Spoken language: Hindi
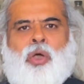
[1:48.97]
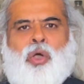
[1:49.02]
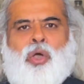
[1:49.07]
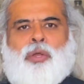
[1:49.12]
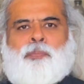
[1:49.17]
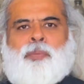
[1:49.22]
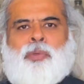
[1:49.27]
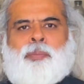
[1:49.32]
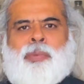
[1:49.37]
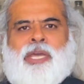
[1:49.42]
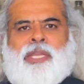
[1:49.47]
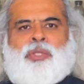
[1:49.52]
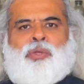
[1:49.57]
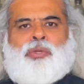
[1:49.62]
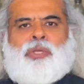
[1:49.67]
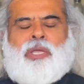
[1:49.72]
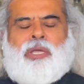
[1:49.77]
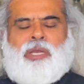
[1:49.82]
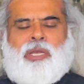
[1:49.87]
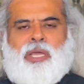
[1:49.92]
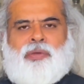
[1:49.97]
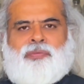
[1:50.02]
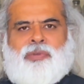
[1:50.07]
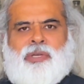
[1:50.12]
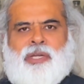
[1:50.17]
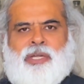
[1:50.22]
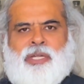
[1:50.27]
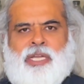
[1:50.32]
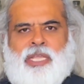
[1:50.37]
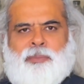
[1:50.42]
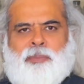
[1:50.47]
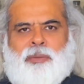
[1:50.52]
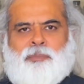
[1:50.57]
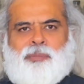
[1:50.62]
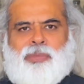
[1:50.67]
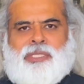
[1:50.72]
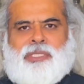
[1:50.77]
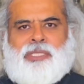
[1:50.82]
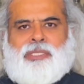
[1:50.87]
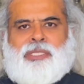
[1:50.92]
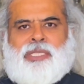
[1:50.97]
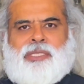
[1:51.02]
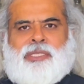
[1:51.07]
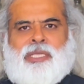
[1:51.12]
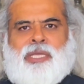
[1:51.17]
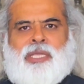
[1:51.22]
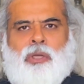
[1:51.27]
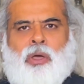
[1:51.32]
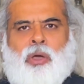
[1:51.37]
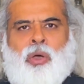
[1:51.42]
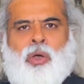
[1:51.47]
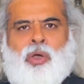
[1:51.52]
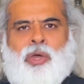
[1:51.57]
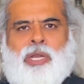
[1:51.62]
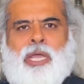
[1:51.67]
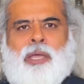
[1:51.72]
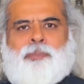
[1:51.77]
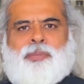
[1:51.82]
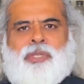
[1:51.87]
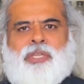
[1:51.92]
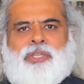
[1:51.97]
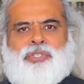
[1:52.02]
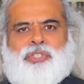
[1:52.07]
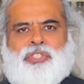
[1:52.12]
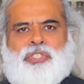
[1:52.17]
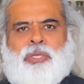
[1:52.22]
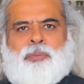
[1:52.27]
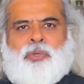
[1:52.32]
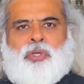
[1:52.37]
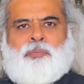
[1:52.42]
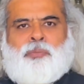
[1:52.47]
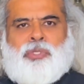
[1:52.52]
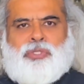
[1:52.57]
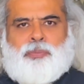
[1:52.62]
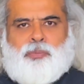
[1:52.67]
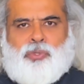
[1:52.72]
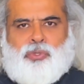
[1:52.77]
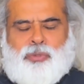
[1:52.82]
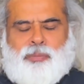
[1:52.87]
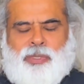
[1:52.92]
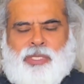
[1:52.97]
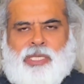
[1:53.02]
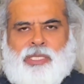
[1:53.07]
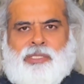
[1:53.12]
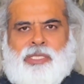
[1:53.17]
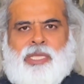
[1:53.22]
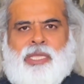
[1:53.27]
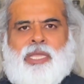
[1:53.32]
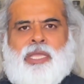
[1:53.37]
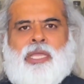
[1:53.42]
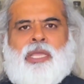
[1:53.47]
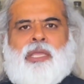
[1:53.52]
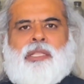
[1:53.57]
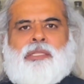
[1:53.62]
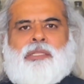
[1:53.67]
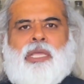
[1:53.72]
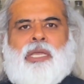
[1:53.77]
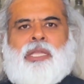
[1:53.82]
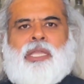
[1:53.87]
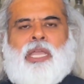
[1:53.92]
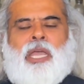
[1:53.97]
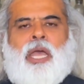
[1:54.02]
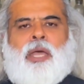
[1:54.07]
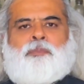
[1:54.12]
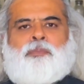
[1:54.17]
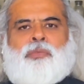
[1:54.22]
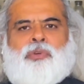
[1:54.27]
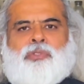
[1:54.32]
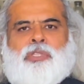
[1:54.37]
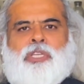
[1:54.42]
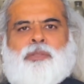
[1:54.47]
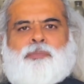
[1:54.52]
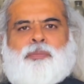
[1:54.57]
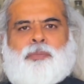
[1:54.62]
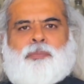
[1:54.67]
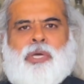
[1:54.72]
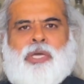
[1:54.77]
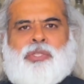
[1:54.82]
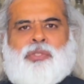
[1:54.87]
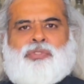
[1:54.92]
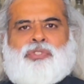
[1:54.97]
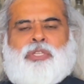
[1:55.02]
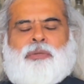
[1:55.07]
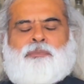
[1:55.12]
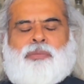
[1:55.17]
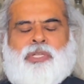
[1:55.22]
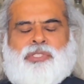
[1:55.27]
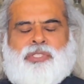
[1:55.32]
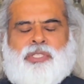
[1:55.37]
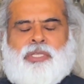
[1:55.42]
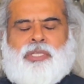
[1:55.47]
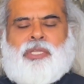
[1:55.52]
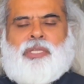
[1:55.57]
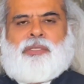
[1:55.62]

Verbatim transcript: और बीमारियों के खिलाफ लड़ने में मदद देता है और आपके जिसम को मजबूत बनाता है ताकि आप मुख्तलि बीमारियों से बच सके